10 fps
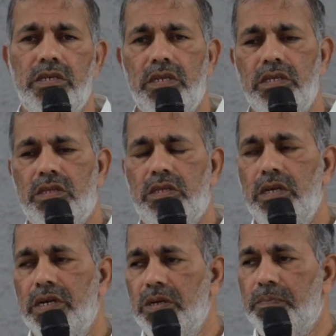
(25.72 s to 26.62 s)

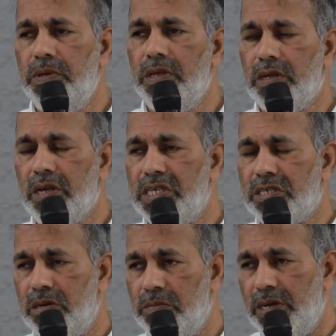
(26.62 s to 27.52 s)
திருத்தி எடுப்பதற்கு
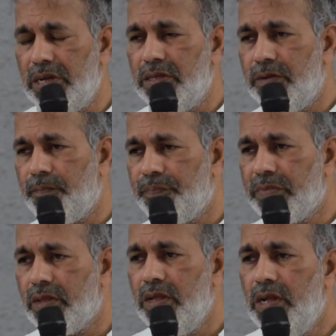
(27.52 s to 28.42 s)
கஷ்டமாக இருக்குது
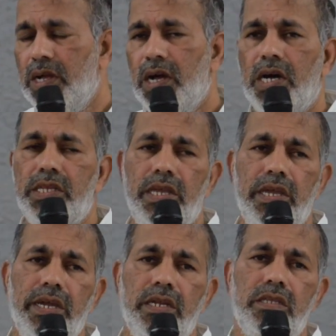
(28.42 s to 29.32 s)
அது
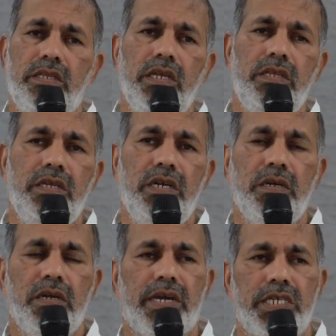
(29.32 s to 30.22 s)
ஏன் திருத்தி
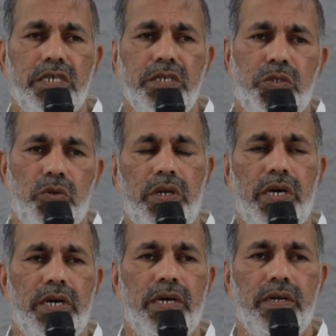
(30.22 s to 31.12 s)
எடுக்க கஷ்டம்னு
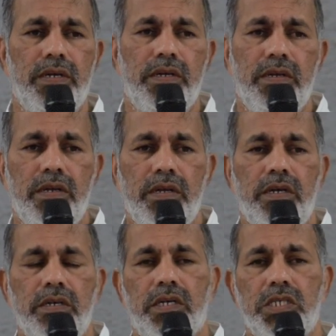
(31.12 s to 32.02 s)
சொன்னால்
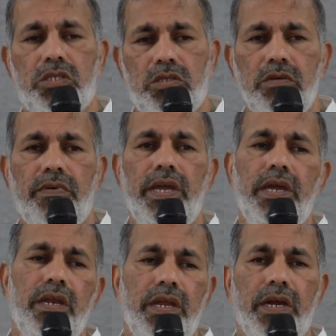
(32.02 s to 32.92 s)
கிறிஸ்துவை
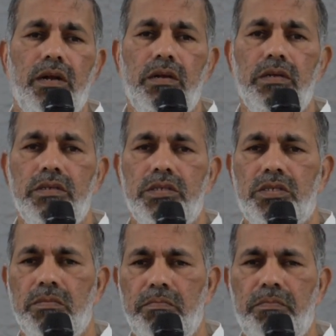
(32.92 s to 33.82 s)
நீங்கள்
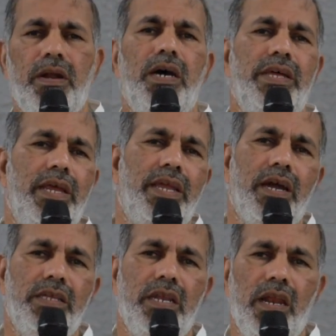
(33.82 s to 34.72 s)
சிம்பிளாக
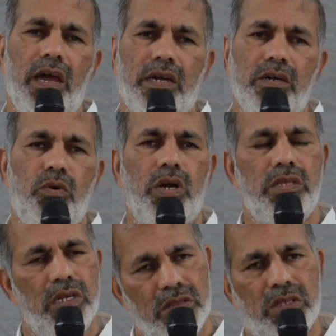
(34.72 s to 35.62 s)
நிலையாக்க
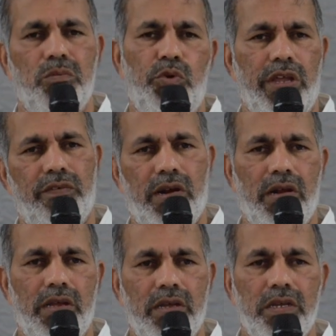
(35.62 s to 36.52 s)
உங்களை திருத்த
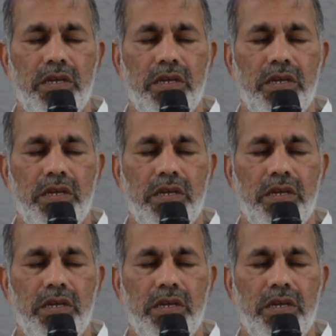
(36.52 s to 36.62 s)
முடியவில்லை